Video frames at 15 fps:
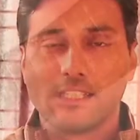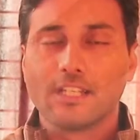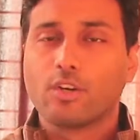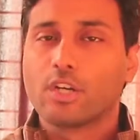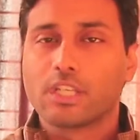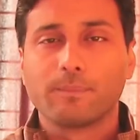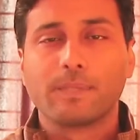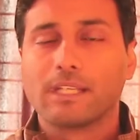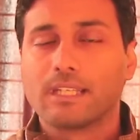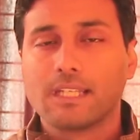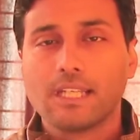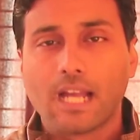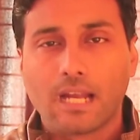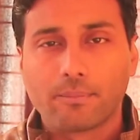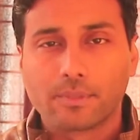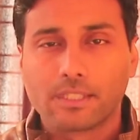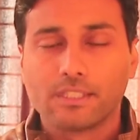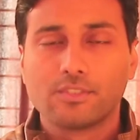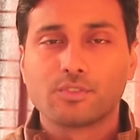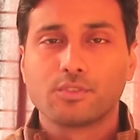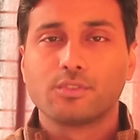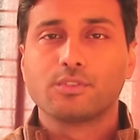ये ऑटोमेटिकली
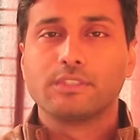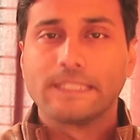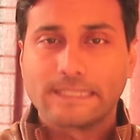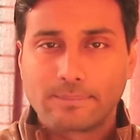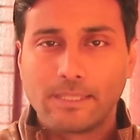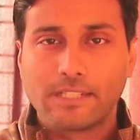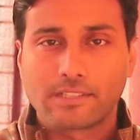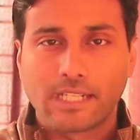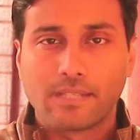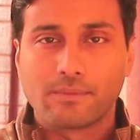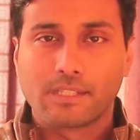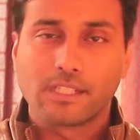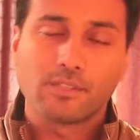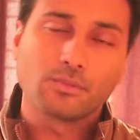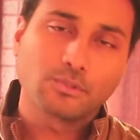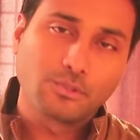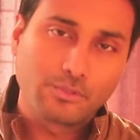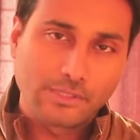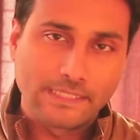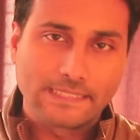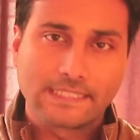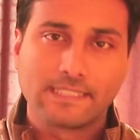आपके जो डिस्प्ले ड्राइवर है उसको
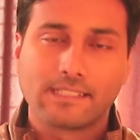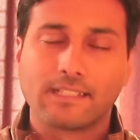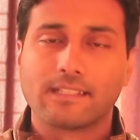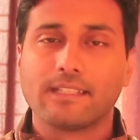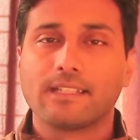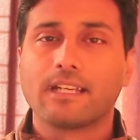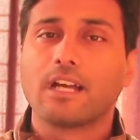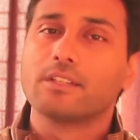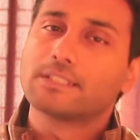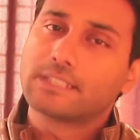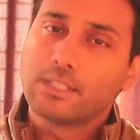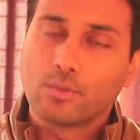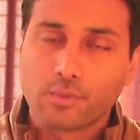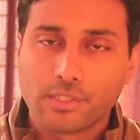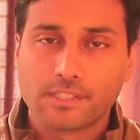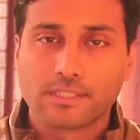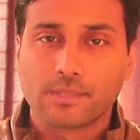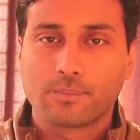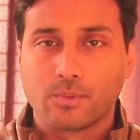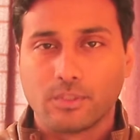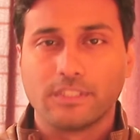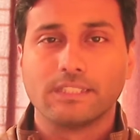रीसेट कर देगा इसके ओरिजिनल
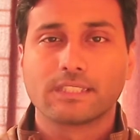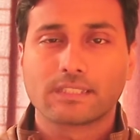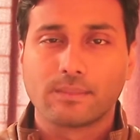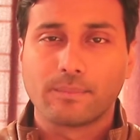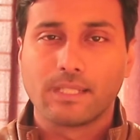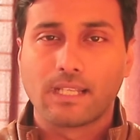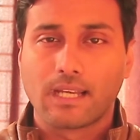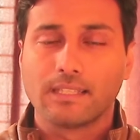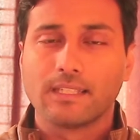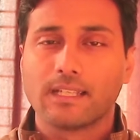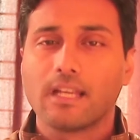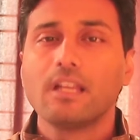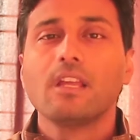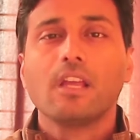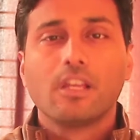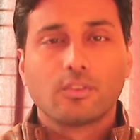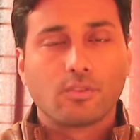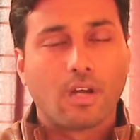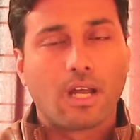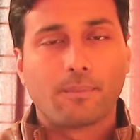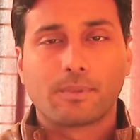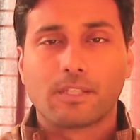प्रोजेशन में ला देगा
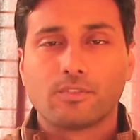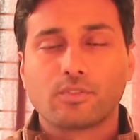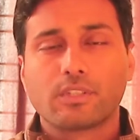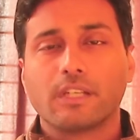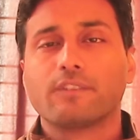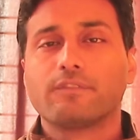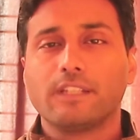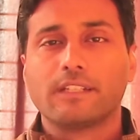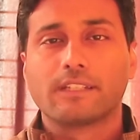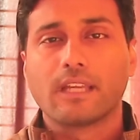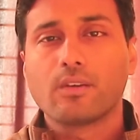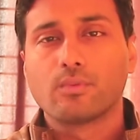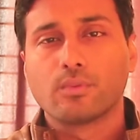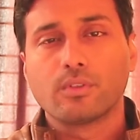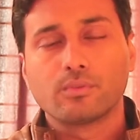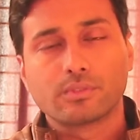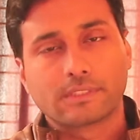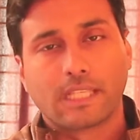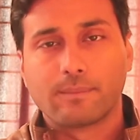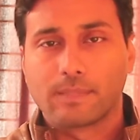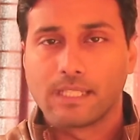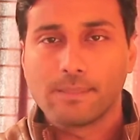तो आपका जो कन्फ्लिक्ट है वो उस
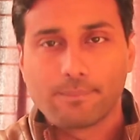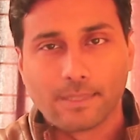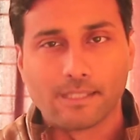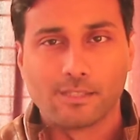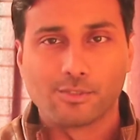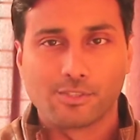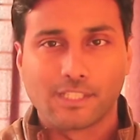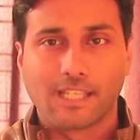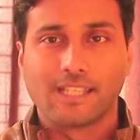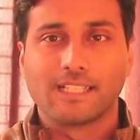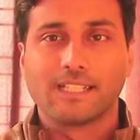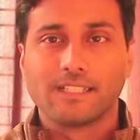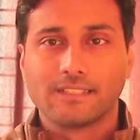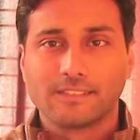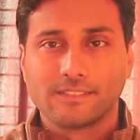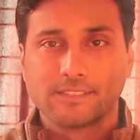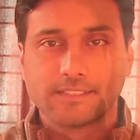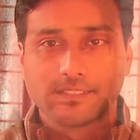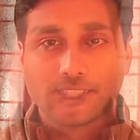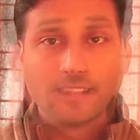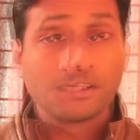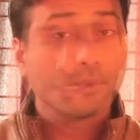टाइम के लिए बंद हो जाएगा
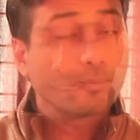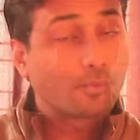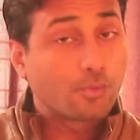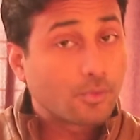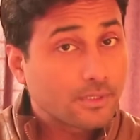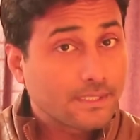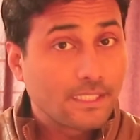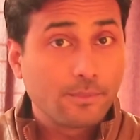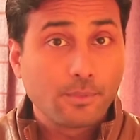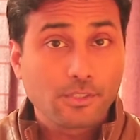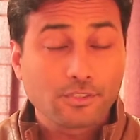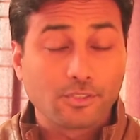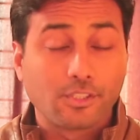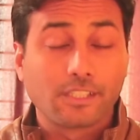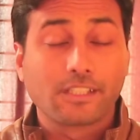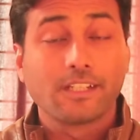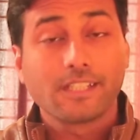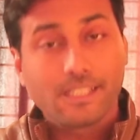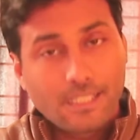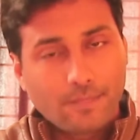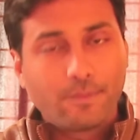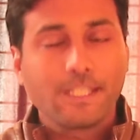और जो फोर्थ कीबोर्ड
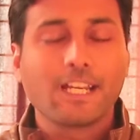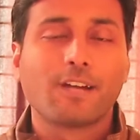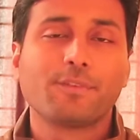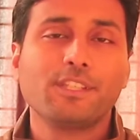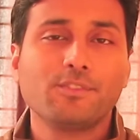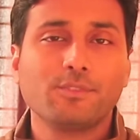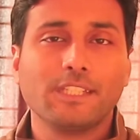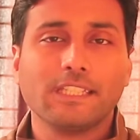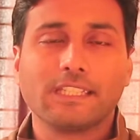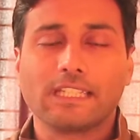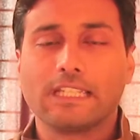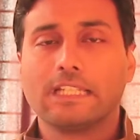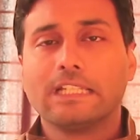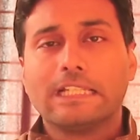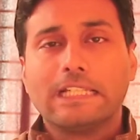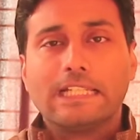शॉर्टकट है ये भी काफ़ी यूनिक है